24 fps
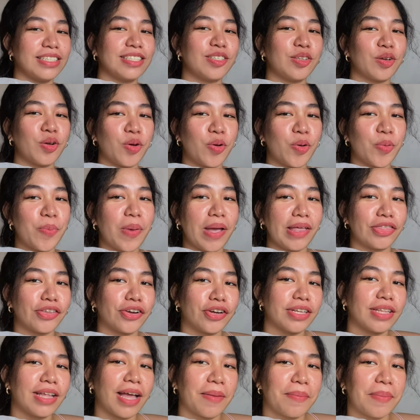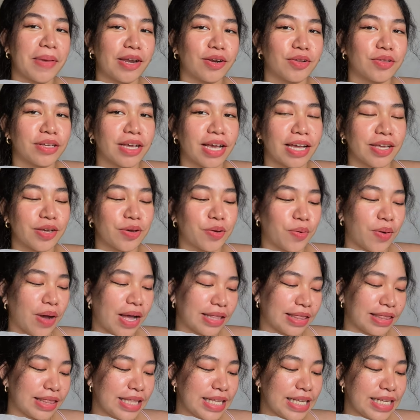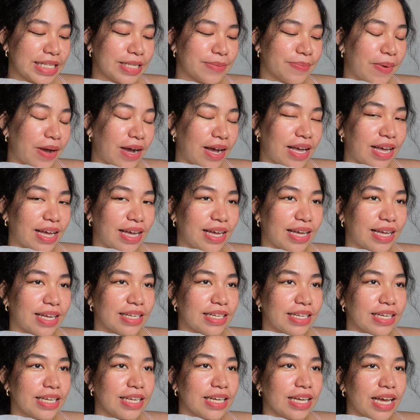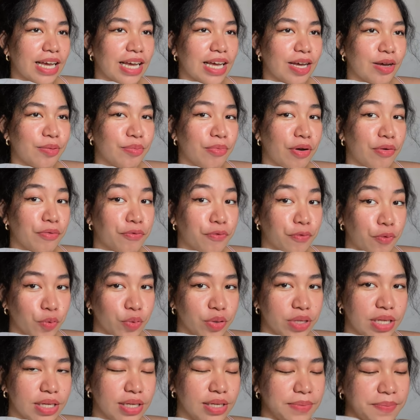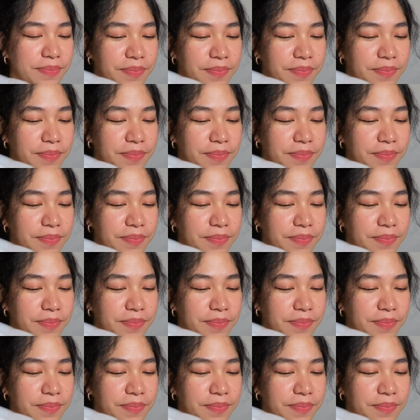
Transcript: So, better na meron kayong at least mga um, food